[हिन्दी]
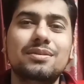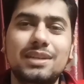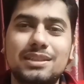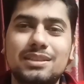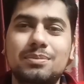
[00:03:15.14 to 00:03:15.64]

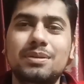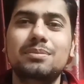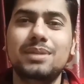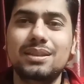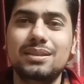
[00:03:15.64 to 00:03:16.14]
व्हाट्सएप पे
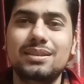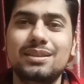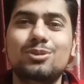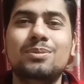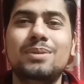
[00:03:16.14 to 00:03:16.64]
भेज
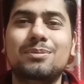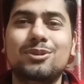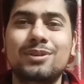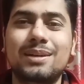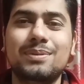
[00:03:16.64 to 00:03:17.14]
दीजिए तो हम
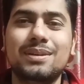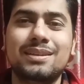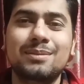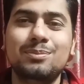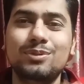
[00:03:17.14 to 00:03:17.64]
आपको कॉइन आपके
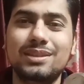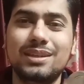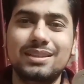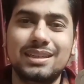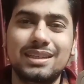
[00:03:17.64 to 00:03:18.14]
घर तक
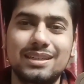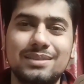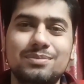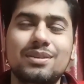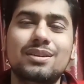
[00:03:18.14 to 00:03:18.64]
पहुँचा देंगे
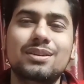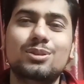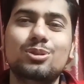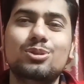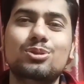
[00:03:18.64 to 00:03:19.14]

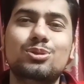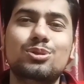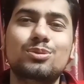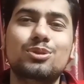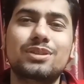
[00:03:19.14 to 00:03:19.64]
तो
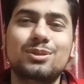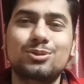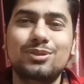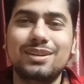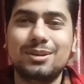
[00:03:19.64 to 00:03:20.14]
दोस्तों बहुत सारे
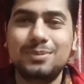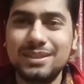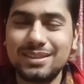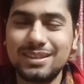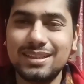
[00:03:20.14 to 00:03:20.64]
दोस्तों ने
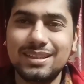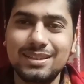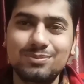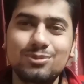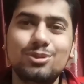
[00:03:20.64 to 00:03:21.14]
कमेंट्स किए
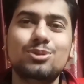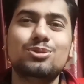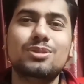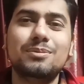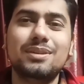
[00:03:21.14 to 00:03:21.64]
थे तो
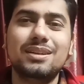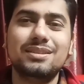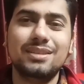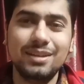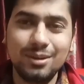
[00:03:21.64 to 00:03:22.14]
दोस्तों आप
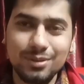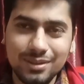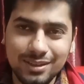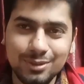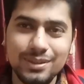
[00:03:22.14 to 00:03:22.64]
निराश
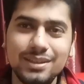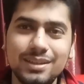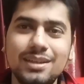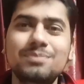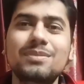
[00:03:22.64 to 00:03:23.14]
नहीं
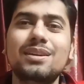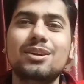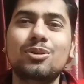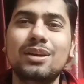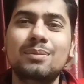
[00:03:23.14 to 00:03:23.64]
होइएगा
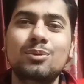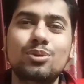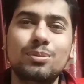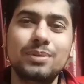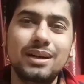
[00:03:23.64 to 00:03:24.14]
क्योंकि हम
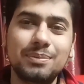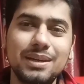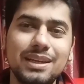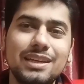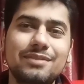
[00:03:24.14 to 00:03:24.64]
और भी
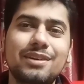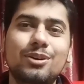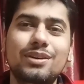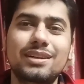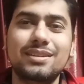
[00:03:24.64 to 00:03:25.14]
आपके लिए गिव वे
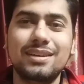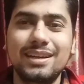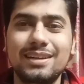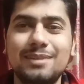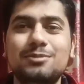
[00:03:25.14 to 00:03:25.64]
कॉन्टेस्ट
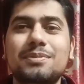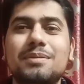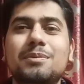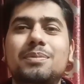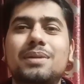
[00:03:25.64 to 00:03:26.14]
लाएंगे
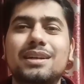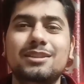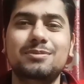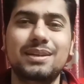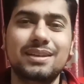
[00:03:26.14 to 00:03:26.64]
उसमें भी
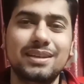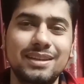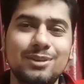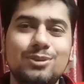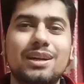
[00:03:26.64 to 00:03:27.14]
पार्टिसिपेट
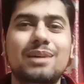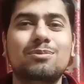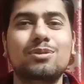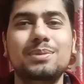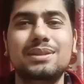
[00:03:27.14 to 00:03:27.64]
करिए और
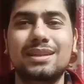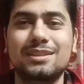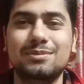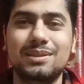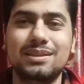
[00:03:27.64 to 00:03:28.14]
आपको भी
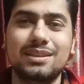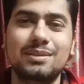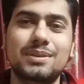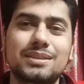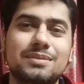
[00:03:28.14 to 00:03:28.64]
चांस मिल
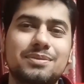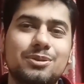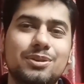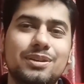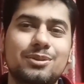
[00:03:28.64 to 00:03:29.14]
सकता है हमारे साथ
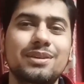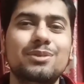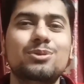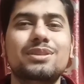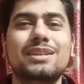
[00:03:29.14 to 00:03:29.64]
से कोई ना कोई
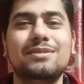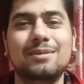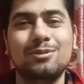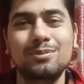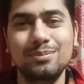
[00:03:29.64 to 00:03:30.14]
कुछ गिफ्ट
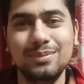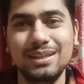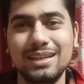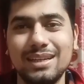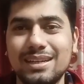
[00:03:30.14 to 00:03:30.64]
आपको
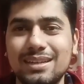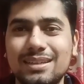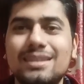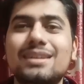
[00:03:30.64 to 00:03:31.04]
मिल जाएगा